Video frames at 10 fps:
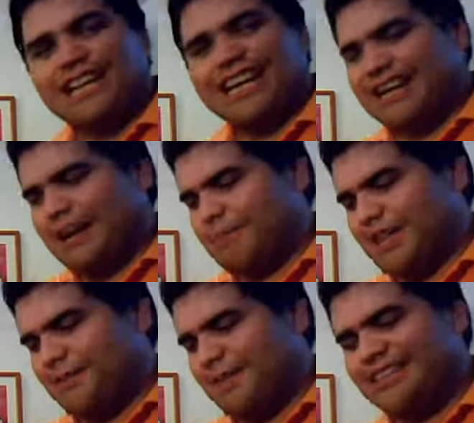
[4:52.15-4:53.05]
ya
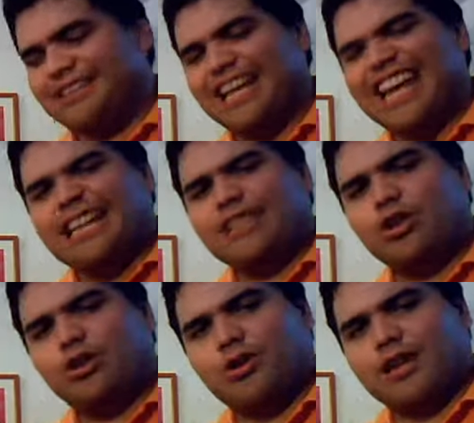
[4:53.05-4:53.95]
rápidamente
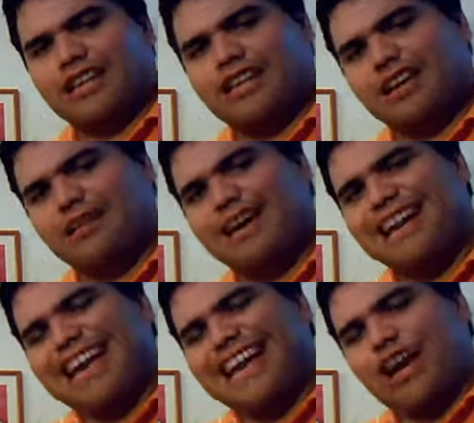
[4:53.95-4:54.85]
todo lo que tiene que
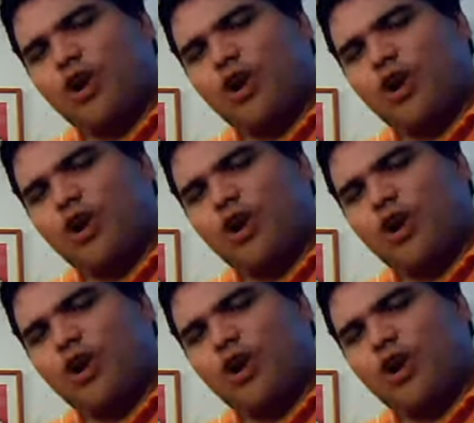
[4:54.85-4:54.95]
ver